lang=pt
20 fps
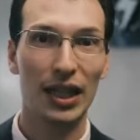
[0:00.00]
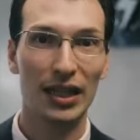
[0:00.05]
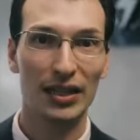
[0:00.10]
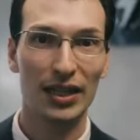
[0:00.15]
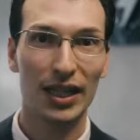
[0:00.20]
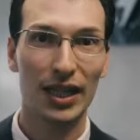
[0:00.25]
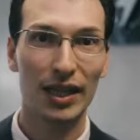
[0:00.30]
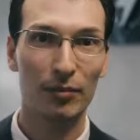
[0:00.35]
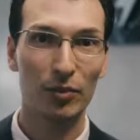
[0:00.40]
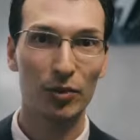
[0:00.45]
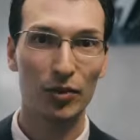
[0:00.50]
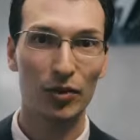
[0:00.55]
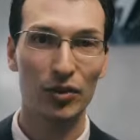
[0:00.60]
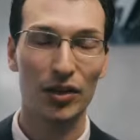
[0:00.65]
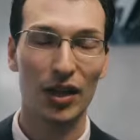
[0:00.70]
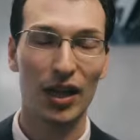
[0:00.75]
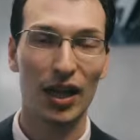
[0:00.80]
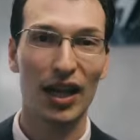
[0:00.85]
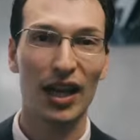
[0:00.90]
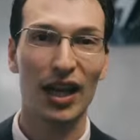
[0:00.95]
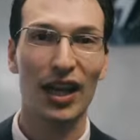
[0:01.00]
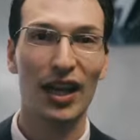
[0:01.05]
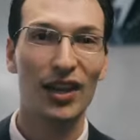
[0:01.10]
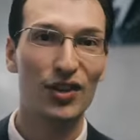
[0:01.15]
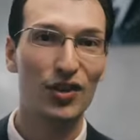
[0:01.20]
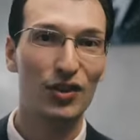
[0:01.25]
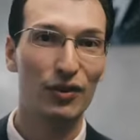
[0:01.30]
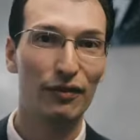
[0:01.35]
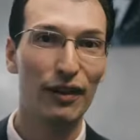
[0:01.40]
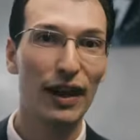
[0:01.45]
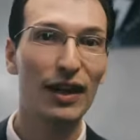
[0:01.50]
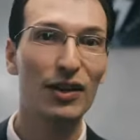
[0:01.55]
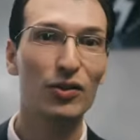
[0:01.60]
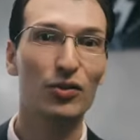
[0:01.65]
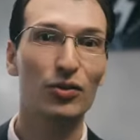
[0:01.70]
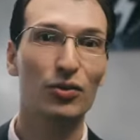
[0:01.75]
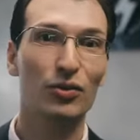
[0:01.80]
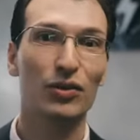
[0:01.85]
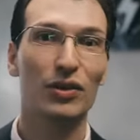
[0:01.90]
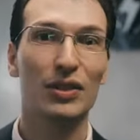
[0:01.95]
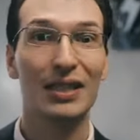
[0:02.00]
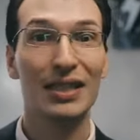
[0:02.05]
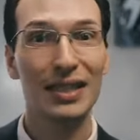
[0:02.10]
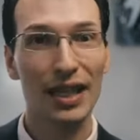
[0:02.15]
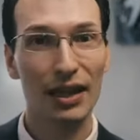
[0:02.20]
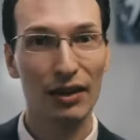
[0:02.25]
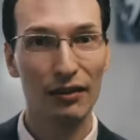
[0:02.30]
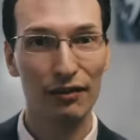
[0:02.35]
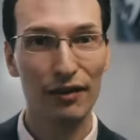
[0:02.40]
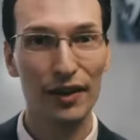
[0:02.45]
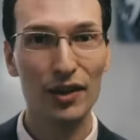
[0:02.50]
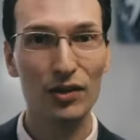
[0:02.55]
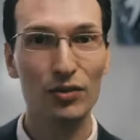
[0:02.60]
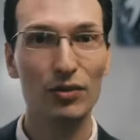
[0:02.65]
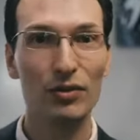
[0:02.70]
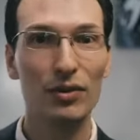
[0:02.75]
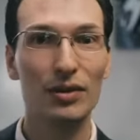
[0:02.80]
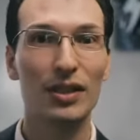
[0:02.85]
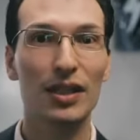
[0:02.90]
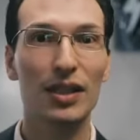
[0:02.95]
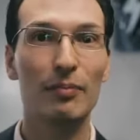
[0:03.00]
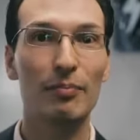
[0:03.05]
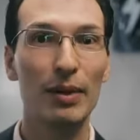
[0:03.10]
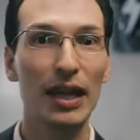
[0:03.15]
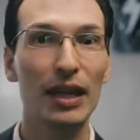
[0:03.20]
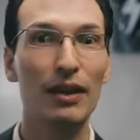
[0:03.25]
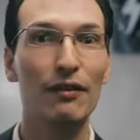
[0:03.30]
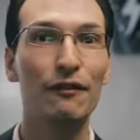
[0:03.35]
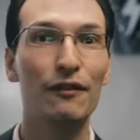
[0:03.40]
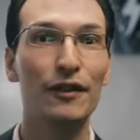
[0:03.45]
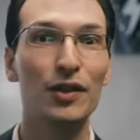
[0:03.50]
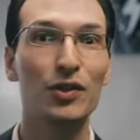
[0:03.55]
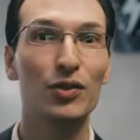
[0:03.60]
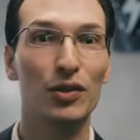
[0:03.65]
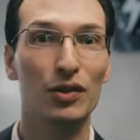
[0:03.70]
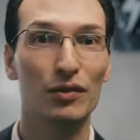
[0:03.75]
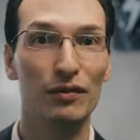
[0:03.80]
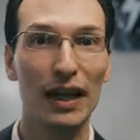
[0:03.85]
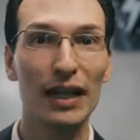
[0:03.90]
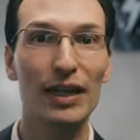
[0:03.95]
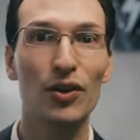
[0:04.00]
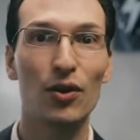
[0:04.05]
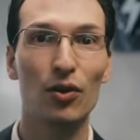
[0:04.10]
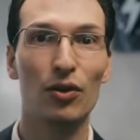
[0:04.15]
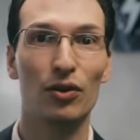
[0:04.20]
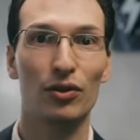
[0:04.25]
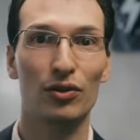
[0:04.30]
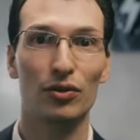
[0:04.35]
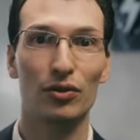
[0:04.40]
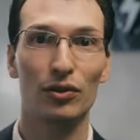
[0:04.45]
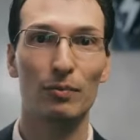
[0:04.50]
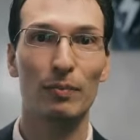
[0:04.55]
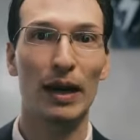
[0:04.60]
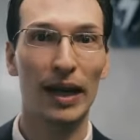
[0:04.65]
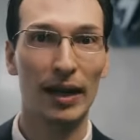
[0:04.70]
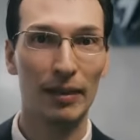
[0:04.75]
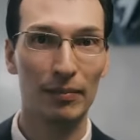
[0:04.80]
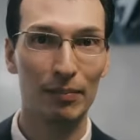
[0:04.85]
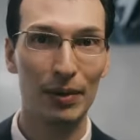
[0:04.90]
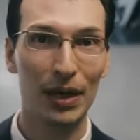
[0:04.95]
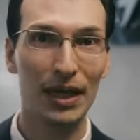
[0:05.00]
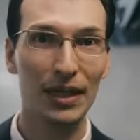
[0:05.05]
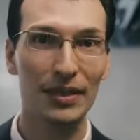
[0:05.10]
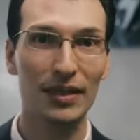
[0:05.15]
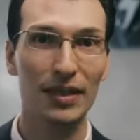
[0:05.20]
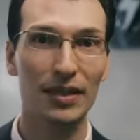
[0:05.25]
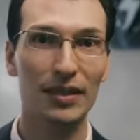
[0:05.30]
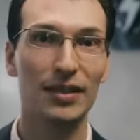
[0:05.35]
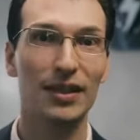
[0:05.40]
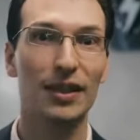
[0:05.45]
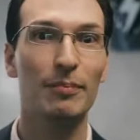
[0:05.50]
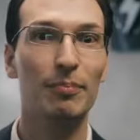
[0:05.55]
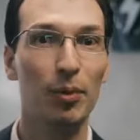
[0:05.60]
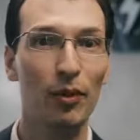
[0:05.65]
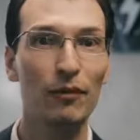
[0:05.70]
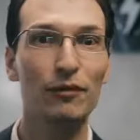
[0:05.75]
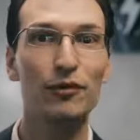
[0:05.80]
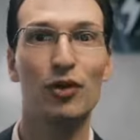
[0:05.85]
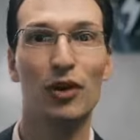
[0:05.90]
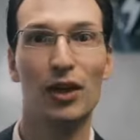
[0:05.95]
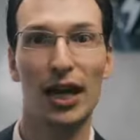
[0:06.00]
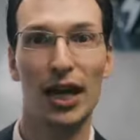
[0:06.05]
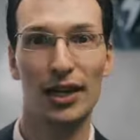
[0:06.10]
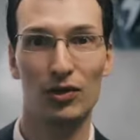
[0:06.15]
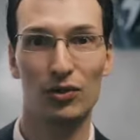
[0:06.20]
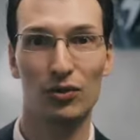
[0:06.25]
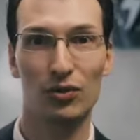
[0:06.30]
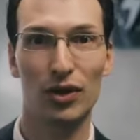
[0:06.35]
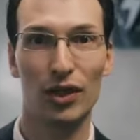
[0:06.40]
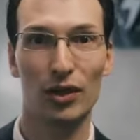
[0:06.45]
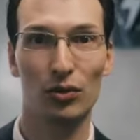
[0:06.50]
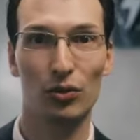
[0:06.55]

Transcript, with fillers: Trazemos diversos serviços e benefícios valiosos para empresas e profissionais do